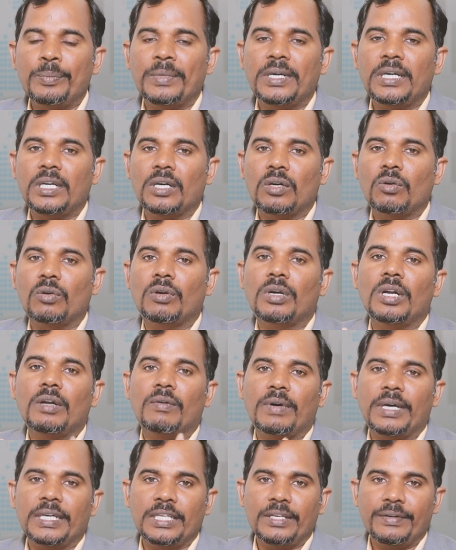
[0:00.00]
டிமேட்
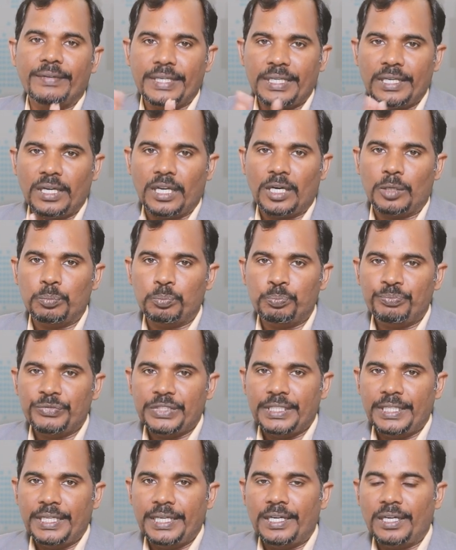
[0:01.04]
அக்கௌண்ட்டில் வாங்கி வைக்கலாம்
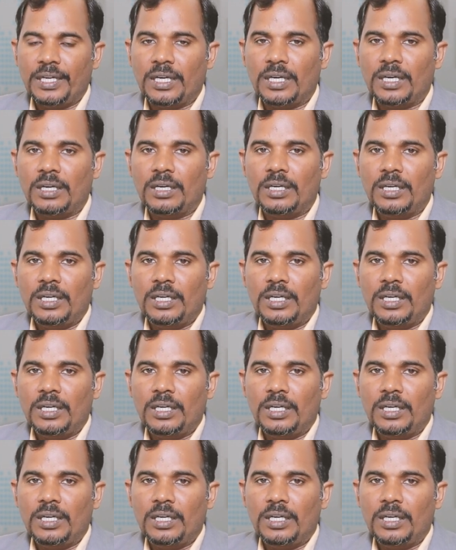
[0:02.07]
ஏன்னா